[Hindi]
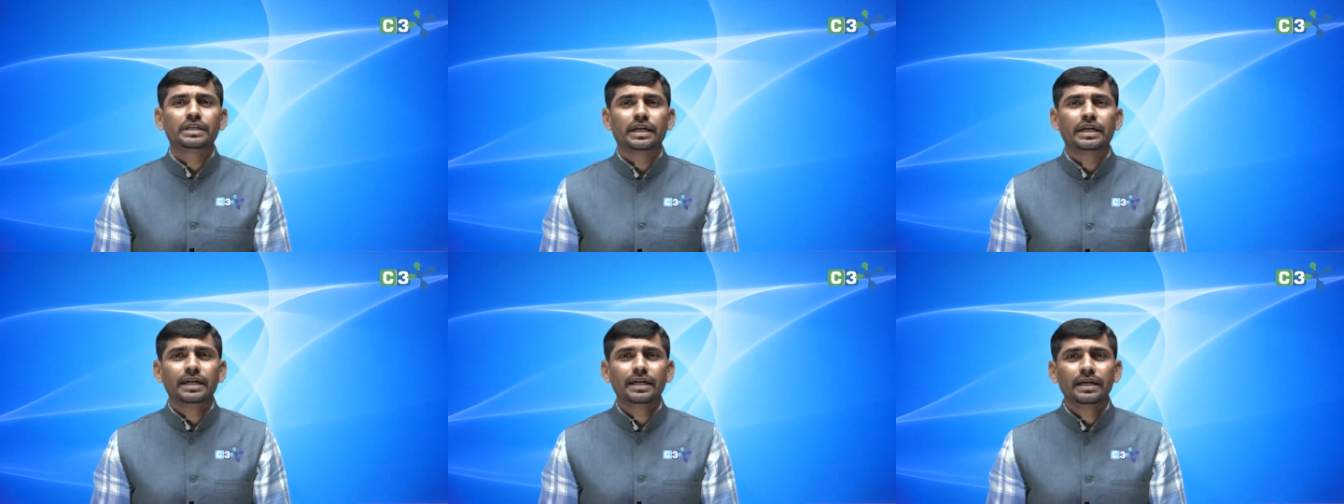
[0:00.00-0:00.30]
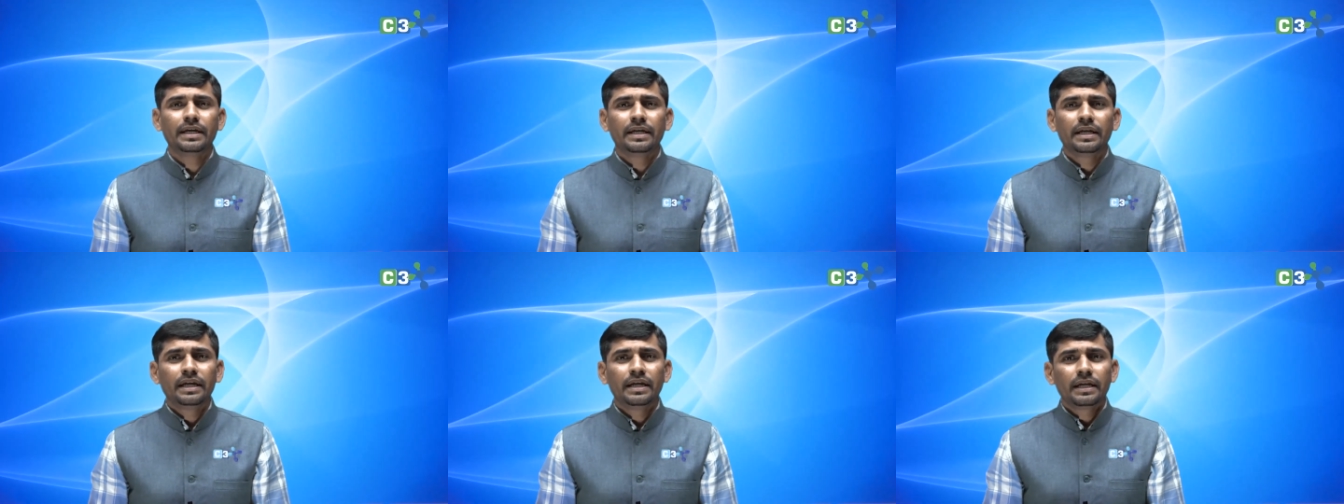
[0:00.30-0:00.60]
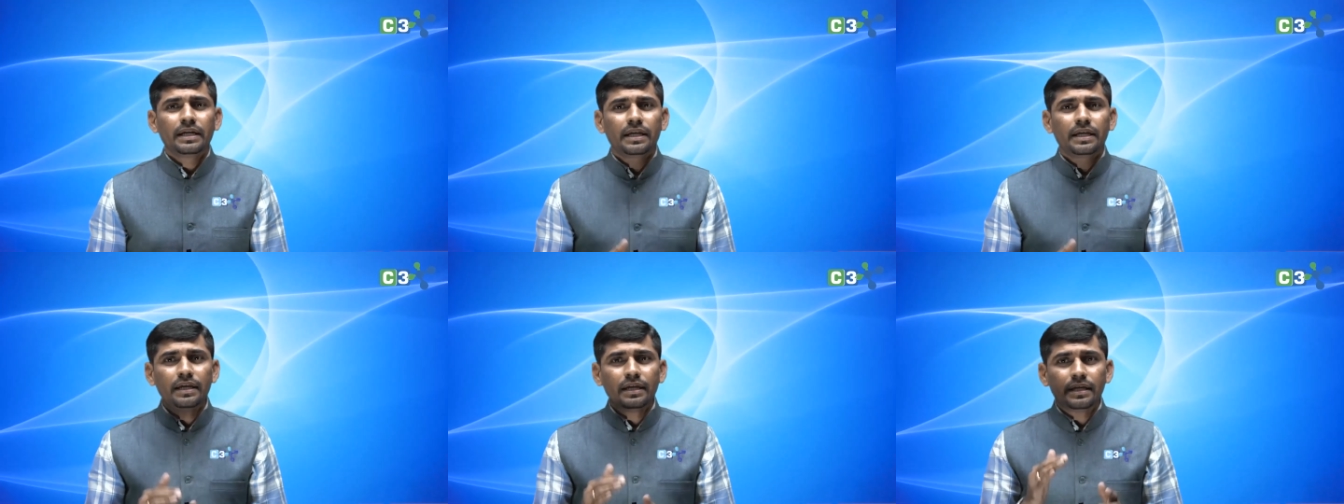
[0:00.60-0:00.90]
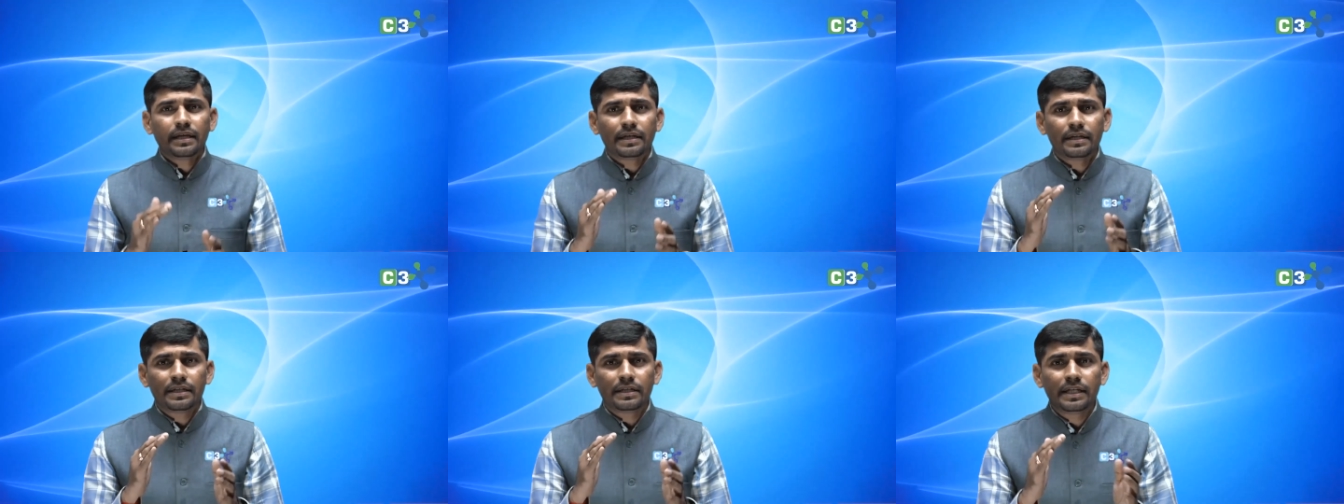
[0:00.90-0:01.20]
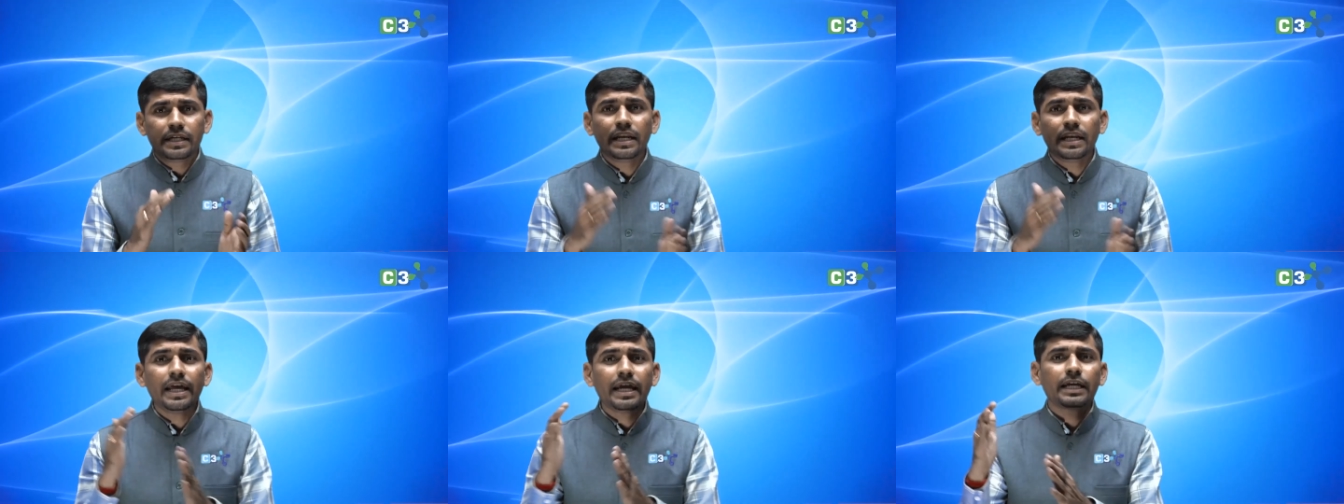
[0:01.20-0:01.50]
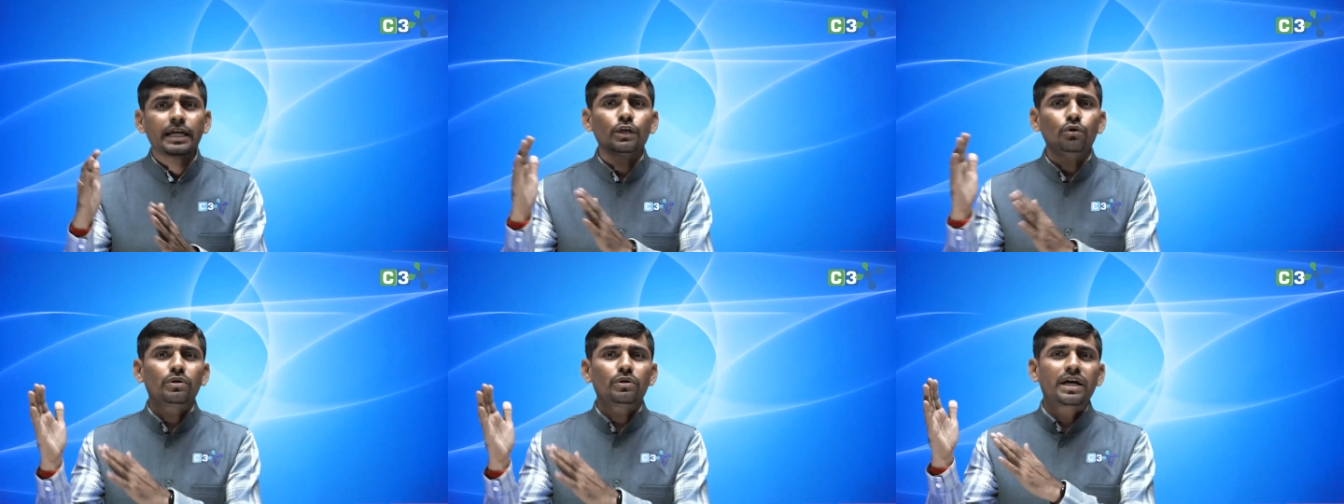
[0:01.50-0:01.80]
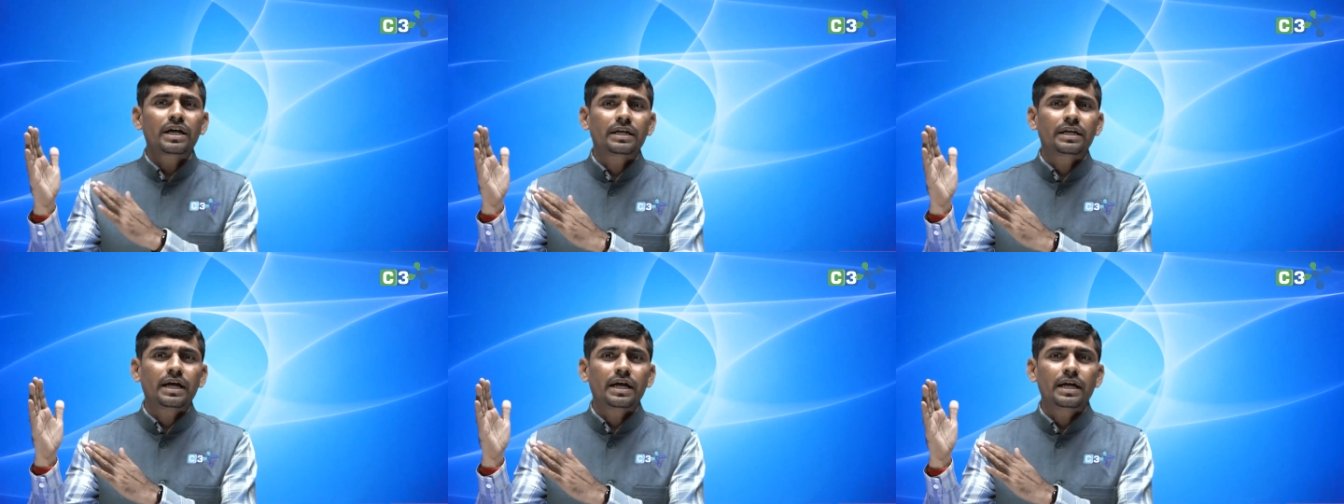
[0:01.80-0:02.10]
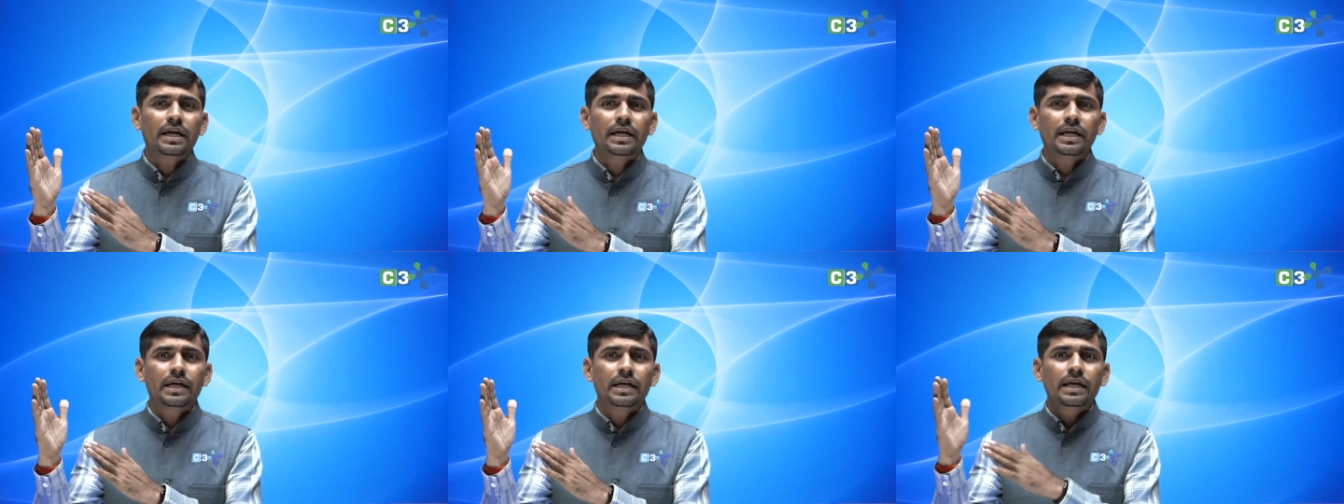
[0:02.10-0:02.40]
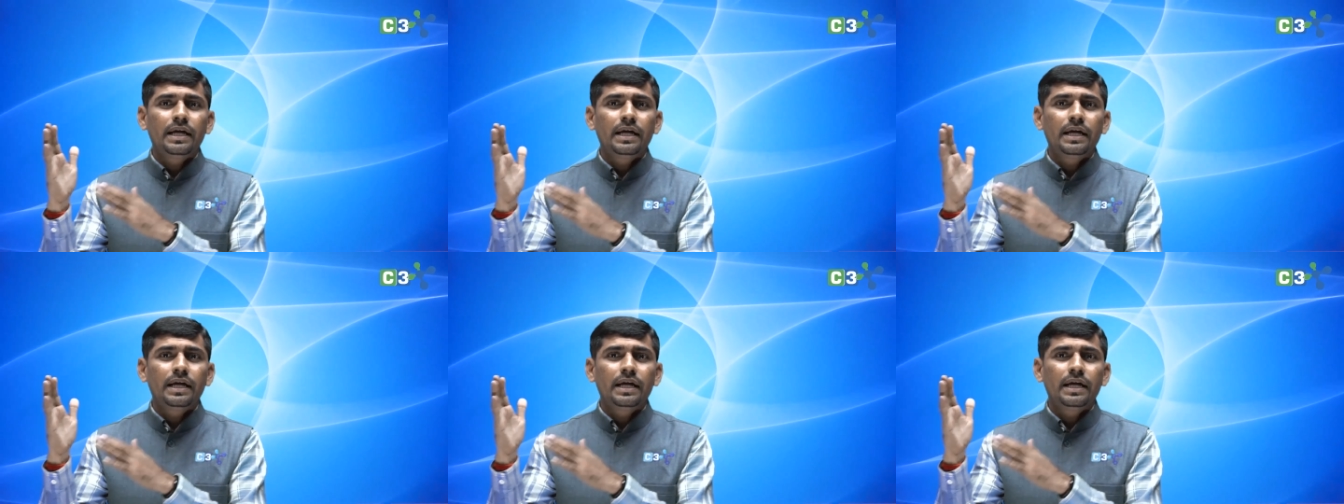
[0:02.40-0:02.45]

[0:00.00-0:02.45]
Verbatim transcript: है कि डिले क्यों करना है